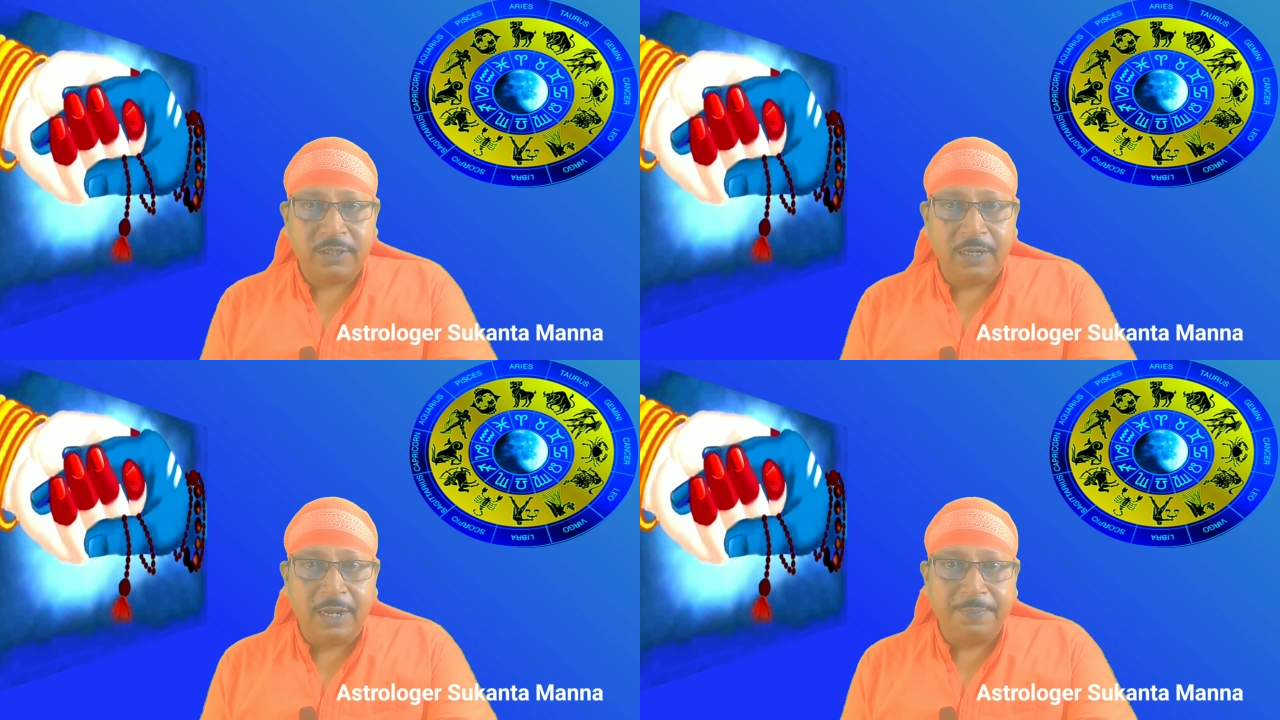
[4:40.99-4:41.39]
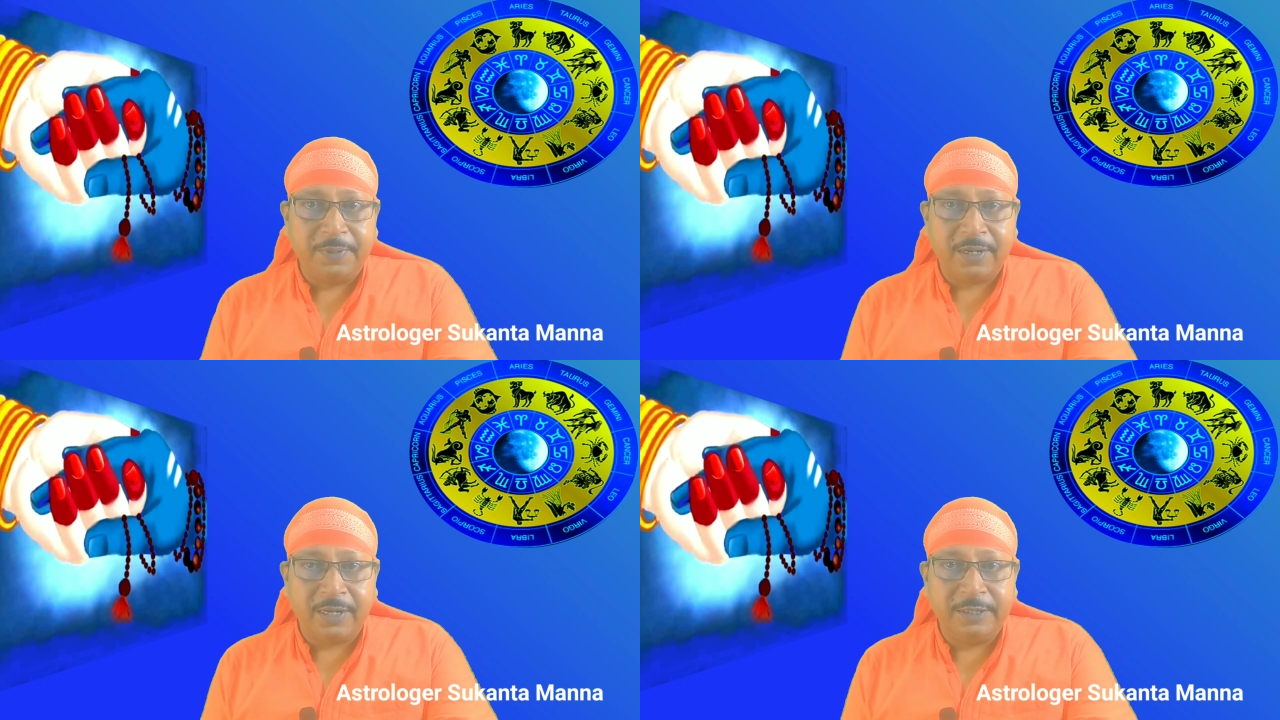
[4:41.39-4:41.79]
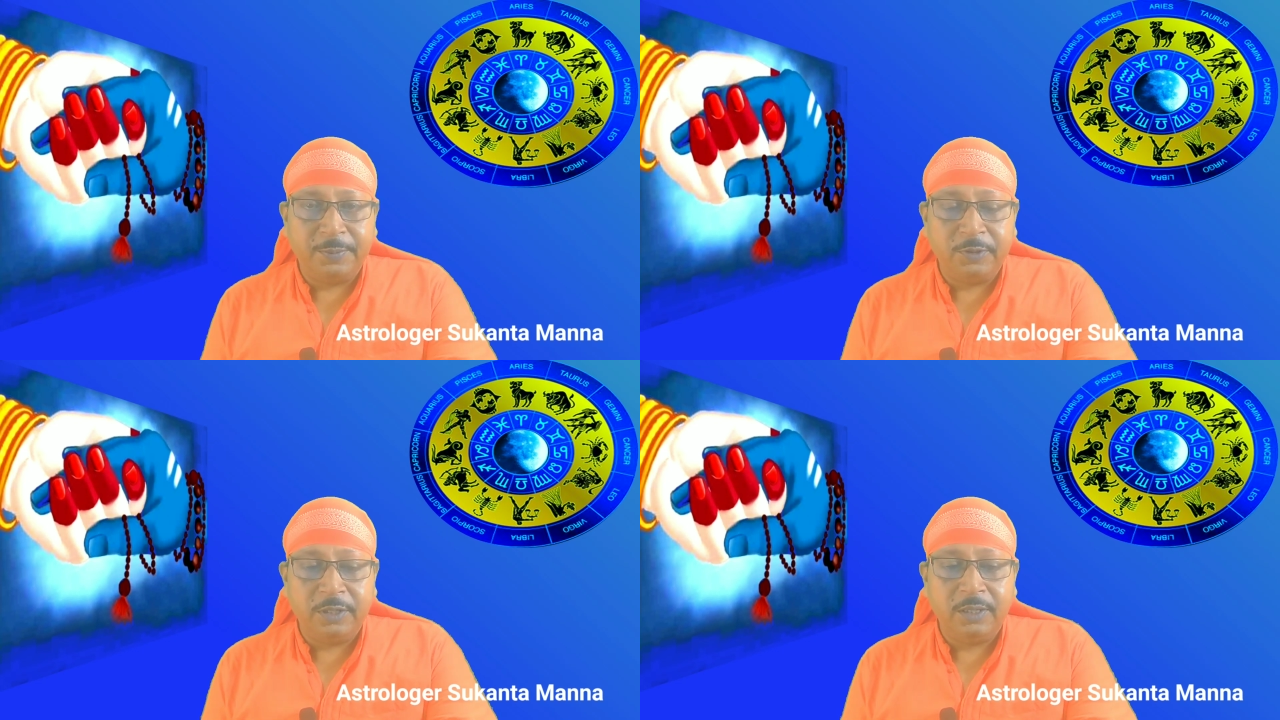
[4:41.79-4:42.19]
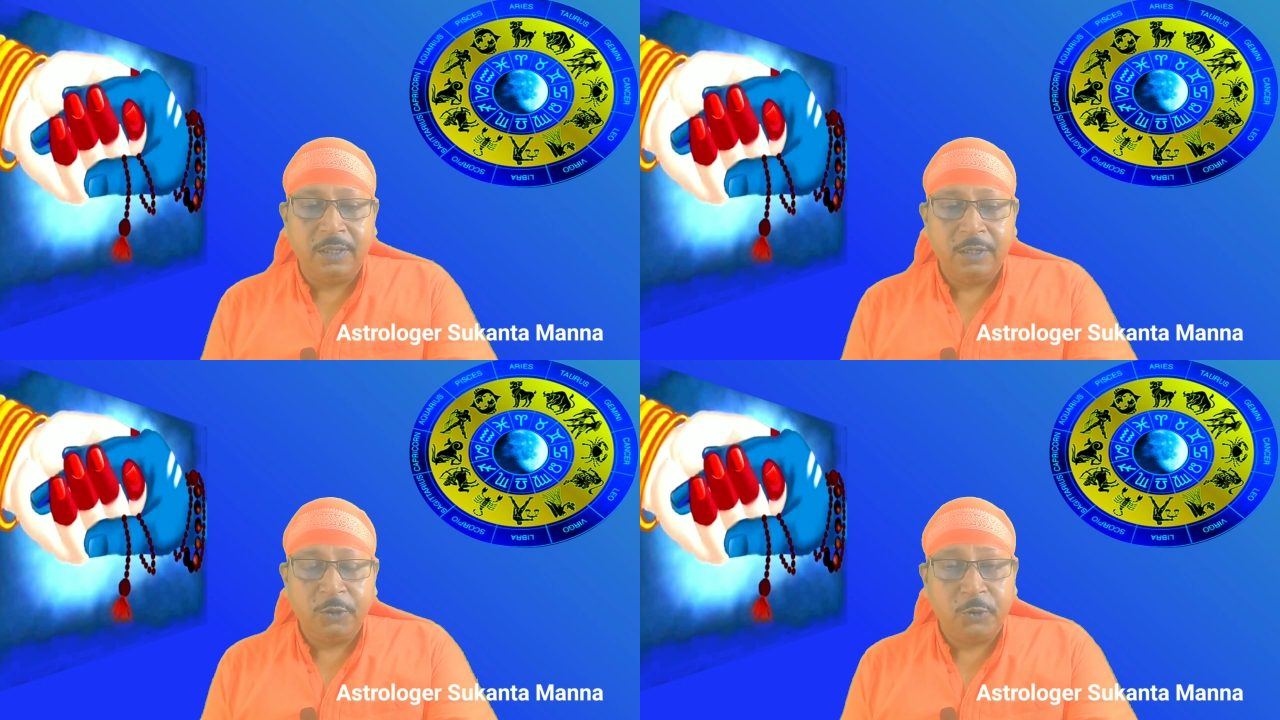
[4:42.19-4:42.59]
স্থানে আপনার রাশিপতি
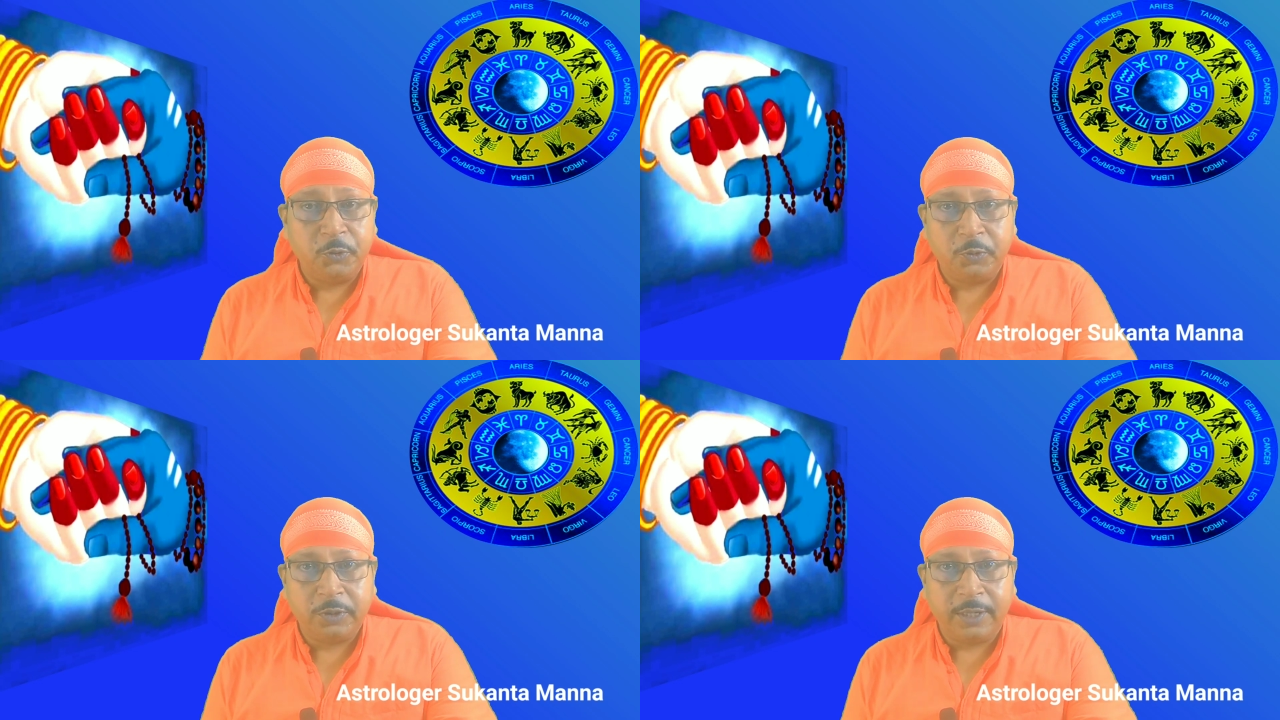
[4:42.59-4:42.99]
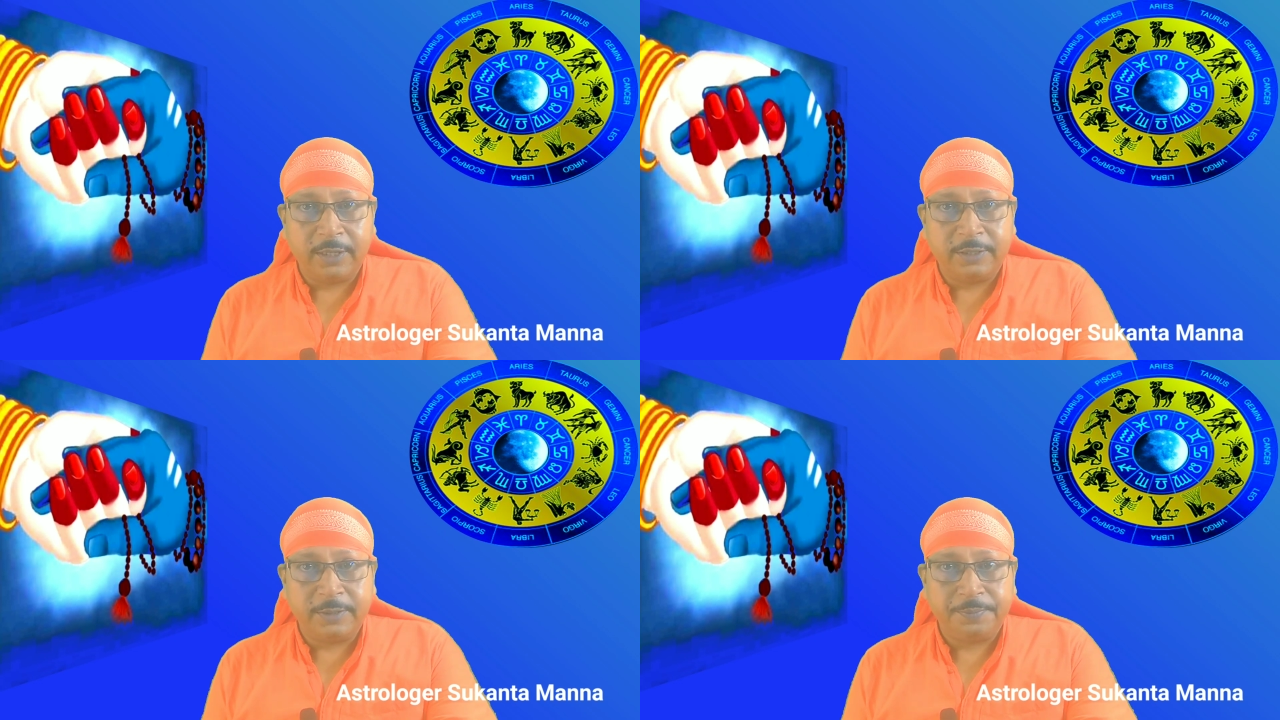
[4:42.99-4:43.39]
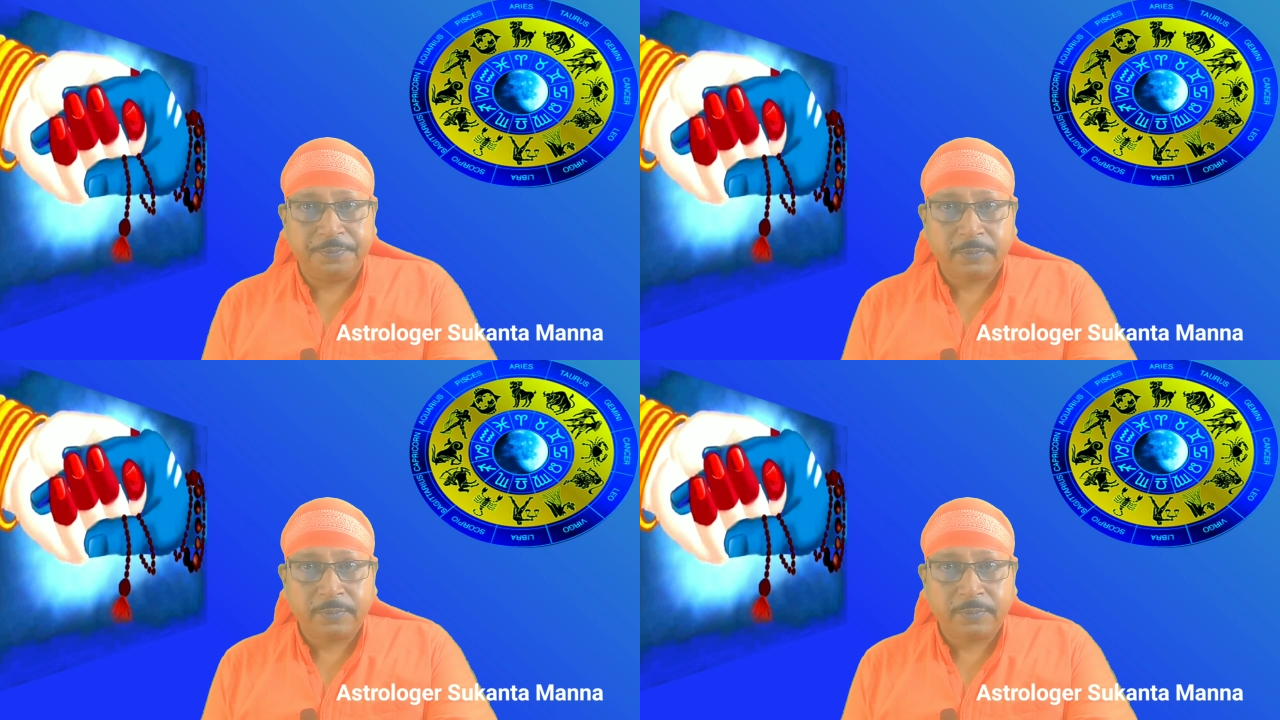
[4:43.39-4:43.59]
শুক্র থাকছে